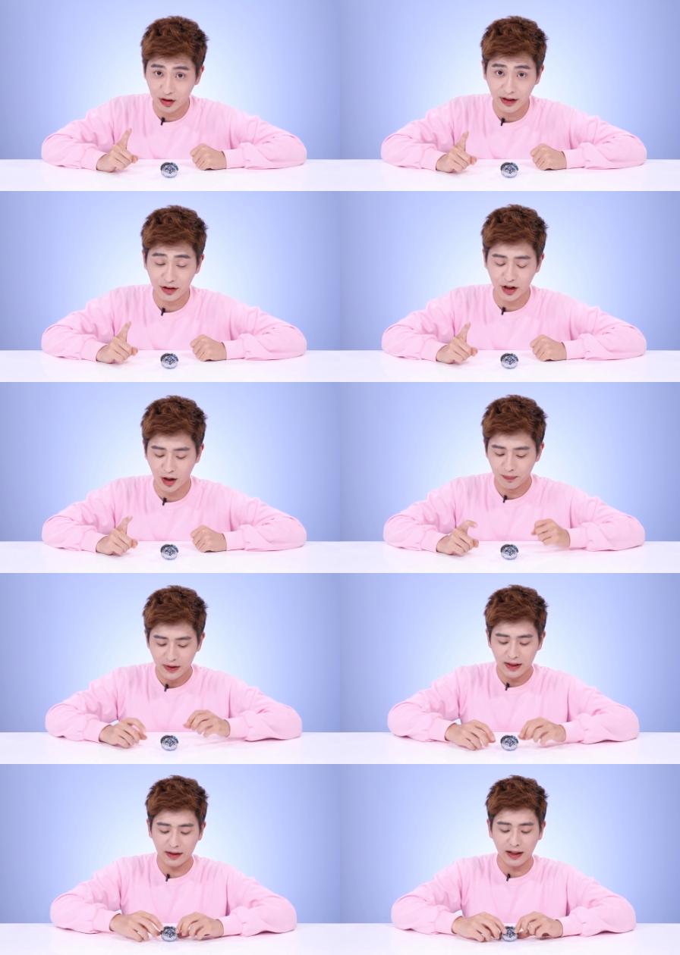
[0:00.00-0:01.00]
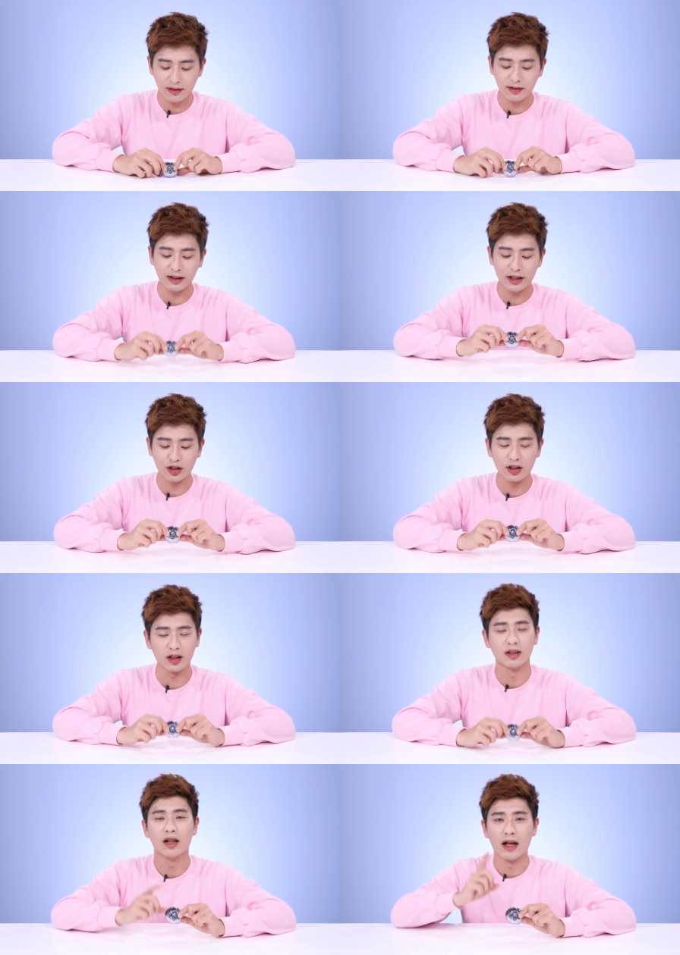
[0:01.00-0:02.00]
装好了。Dice Sizer
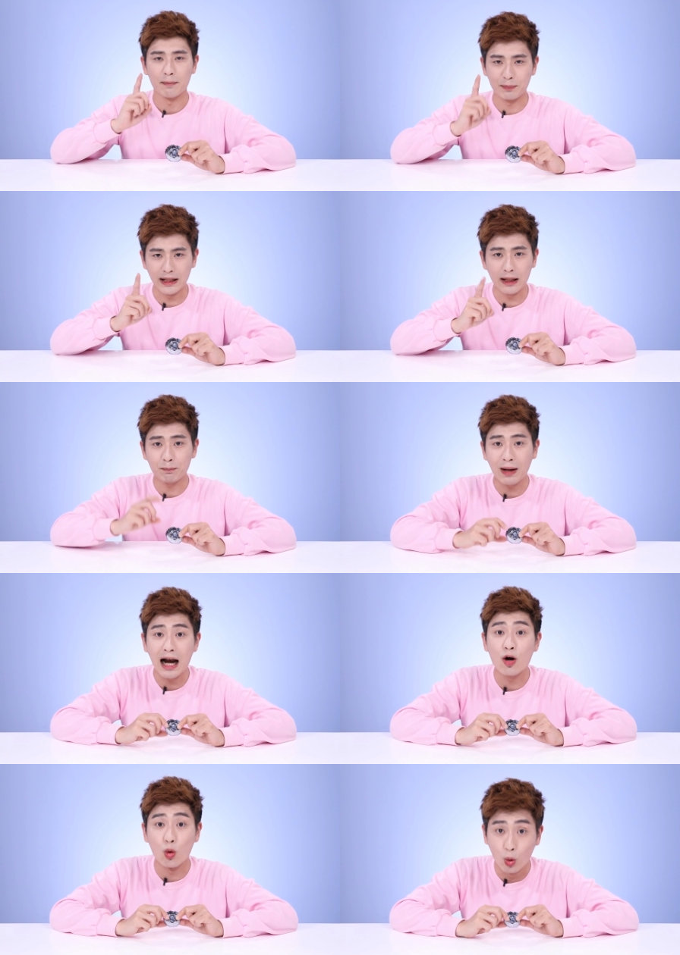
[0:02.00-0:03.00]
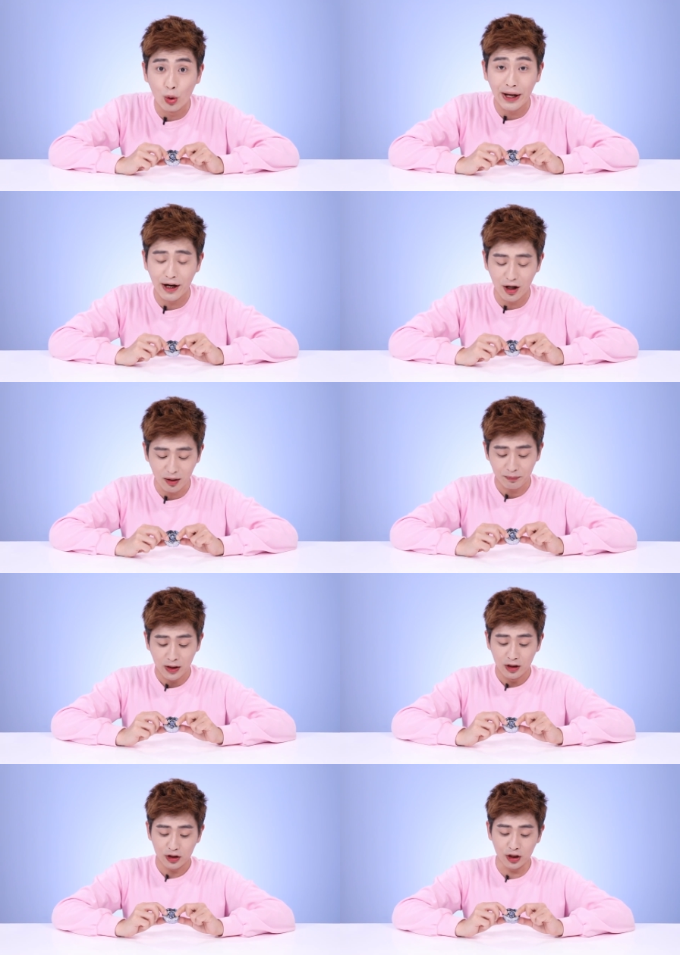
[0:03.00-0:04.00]
是。B 八五，
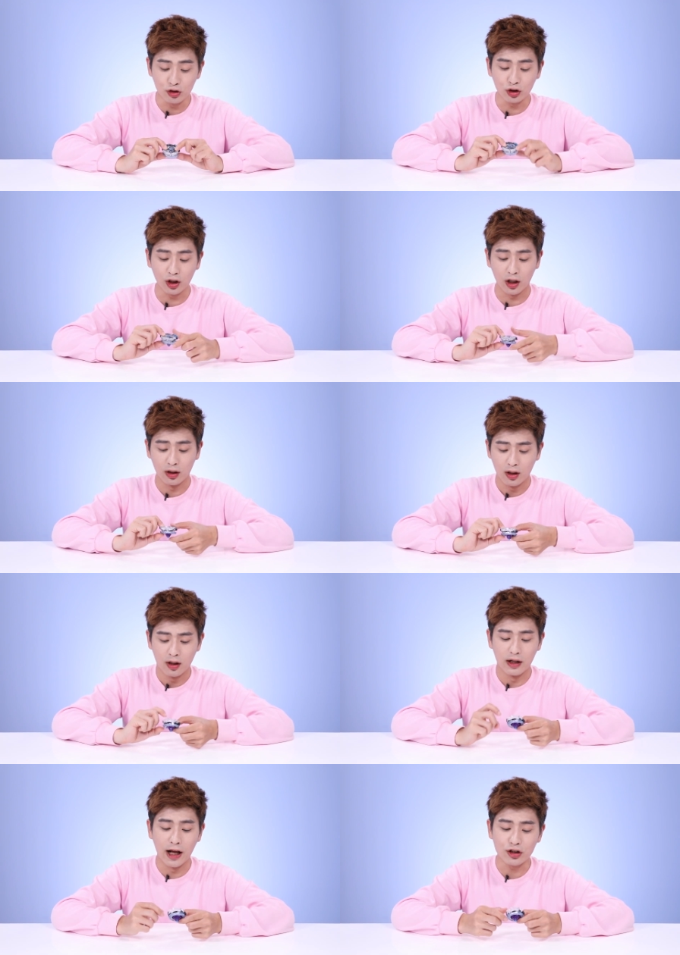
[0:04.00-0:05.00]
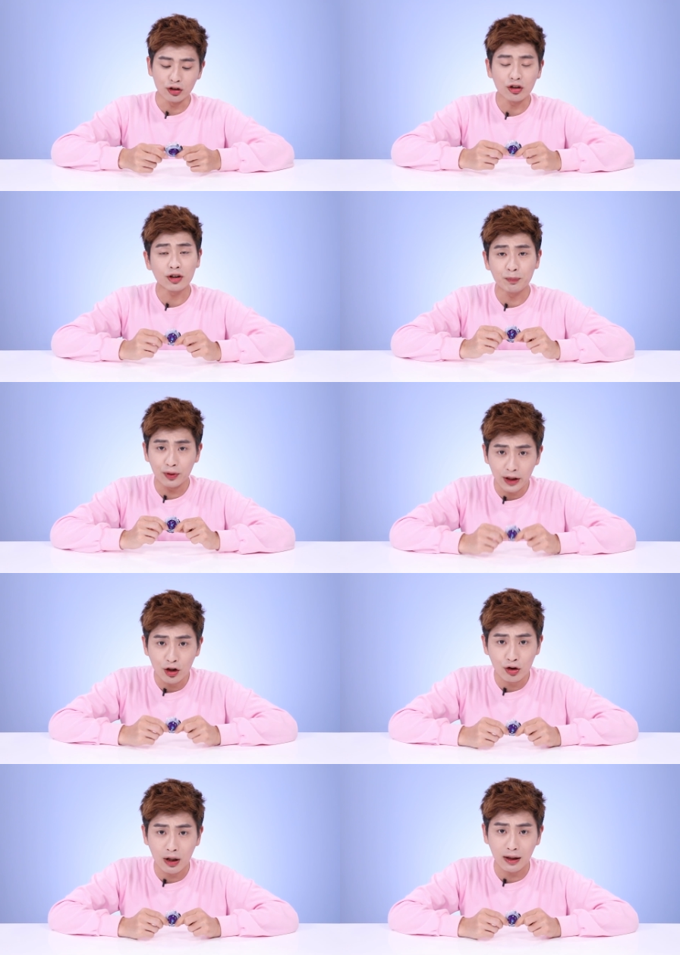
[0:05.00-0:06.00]
朋友们，和 Legend
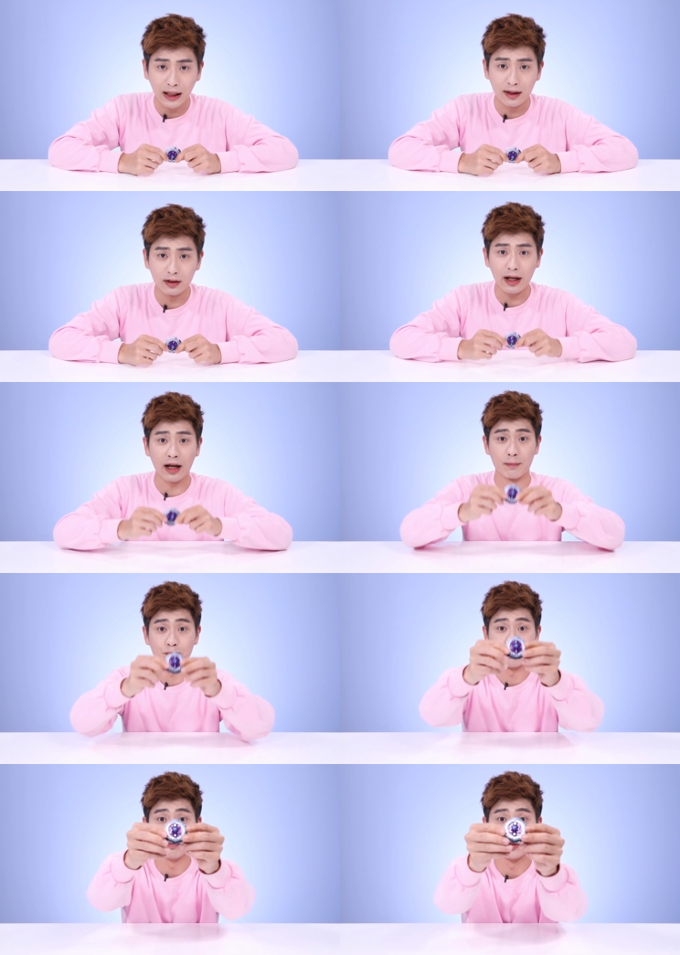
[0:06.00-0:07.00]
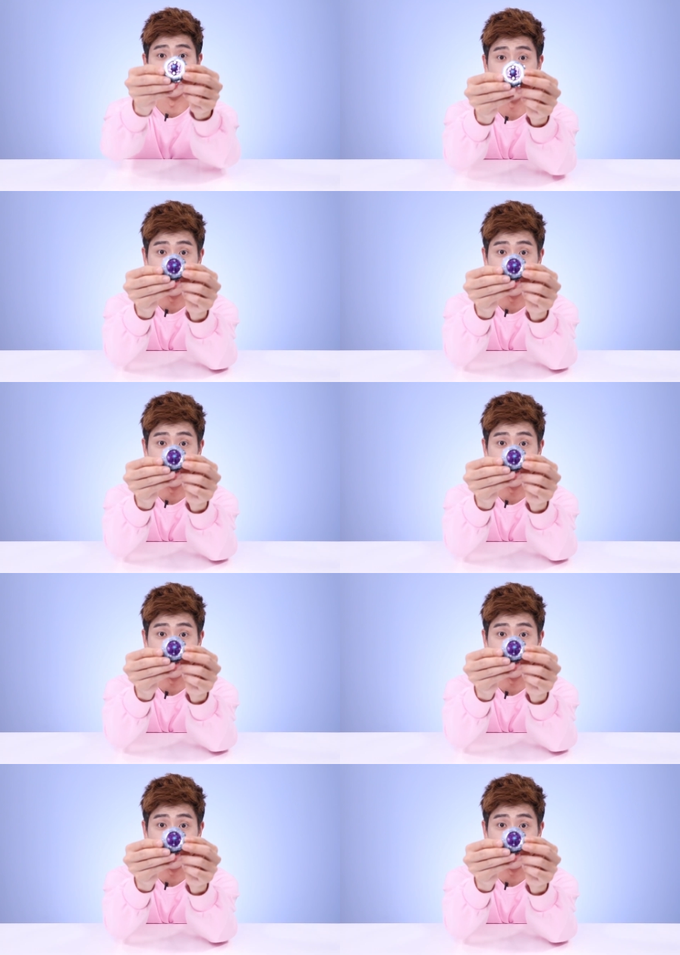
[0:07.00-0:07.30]
Spring 不同，它